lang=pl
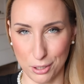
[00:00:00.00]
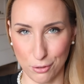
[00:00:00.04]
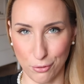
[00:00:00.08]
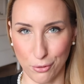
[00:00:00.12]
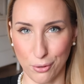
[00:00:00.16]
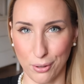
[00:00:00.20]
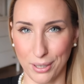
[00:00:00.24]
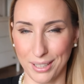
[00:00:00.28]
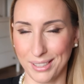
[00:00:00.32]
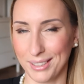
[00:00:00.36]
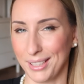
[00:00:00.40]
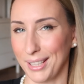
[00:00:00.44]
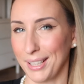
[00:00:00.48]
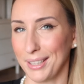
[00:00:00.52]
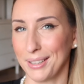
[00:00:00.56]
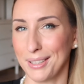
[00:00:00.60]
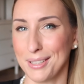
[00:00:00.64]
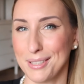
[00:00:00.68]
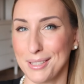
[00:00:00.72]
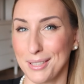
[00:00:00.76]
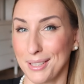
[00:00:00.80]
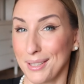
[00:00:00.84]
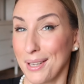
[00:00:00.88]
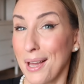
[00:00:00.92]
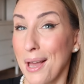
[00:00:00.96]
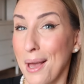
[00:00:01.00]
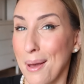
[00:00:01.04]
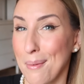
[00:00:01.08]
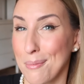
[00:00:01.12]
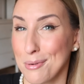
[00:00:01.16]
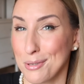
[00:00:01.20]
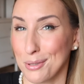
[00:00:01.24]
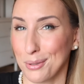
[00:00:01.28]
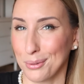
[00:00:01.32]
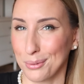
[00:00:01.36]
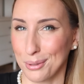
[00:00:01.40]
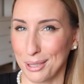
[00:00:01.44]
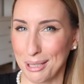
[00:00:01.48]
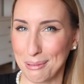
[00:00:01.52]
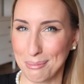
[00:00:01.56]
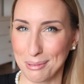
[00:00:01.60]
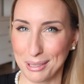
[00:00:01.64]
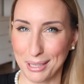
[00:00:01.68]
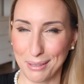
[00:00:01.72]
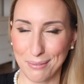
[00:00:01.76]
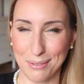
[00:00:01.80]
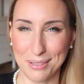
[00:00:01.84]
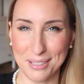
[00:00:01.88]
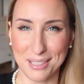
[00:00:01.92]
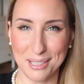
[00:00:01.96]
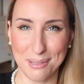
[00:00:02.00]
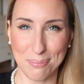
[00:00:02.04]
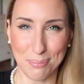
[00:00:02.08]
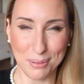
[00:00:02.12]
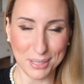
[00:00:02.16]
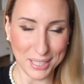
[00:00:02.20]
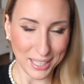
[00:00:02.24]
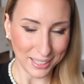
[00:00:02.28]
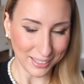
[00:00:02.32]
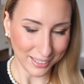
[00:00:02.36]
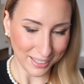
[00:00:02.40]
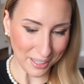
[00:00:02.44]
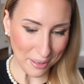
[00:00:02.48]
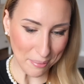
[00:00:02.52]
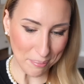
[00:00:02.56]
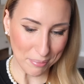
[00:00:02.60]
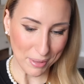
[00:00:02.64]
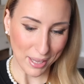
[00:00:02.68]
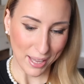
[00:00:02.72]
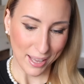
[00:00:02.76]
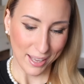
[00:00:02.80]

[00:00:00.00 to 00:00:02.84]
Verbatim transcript: że w kolejnej edycji przygotujemy dla Was niespodziankę,